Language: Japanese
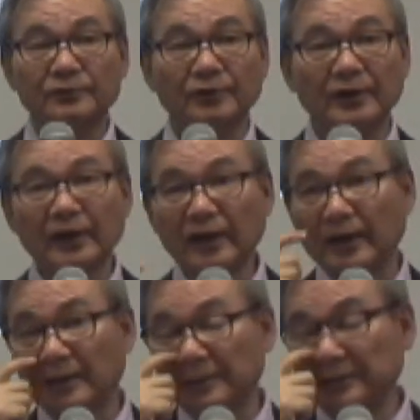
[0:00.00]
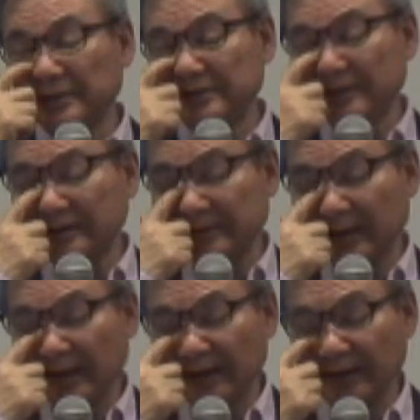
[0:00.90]
それから弟子た
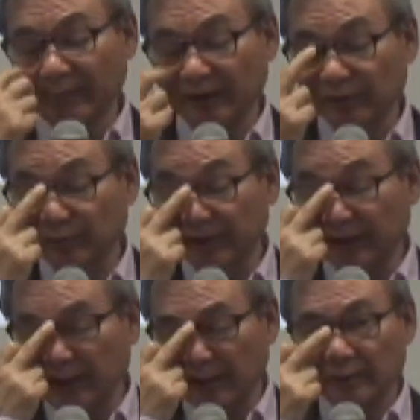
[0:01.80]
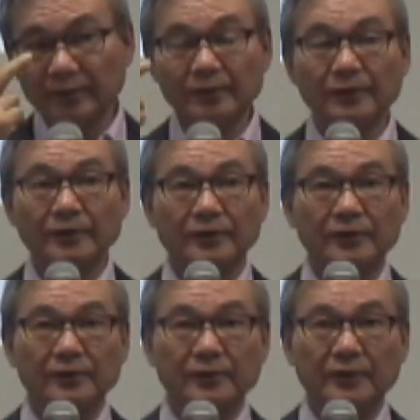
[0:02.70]
ちが山の上で
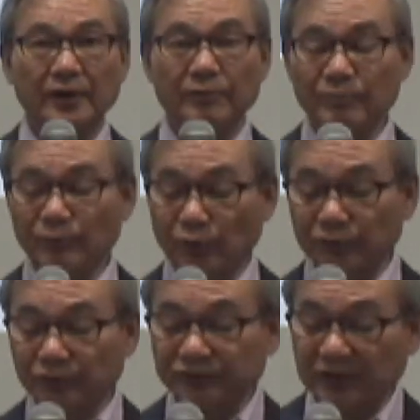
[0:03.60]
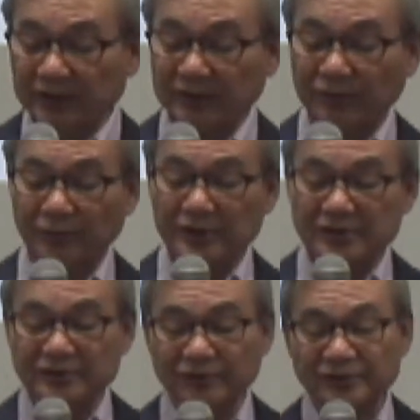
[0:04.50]
変貌の姿を
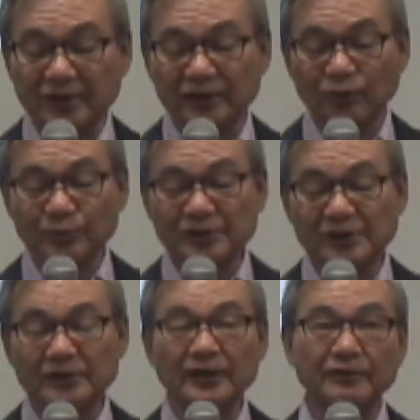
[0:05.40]
イエスの姿を見てい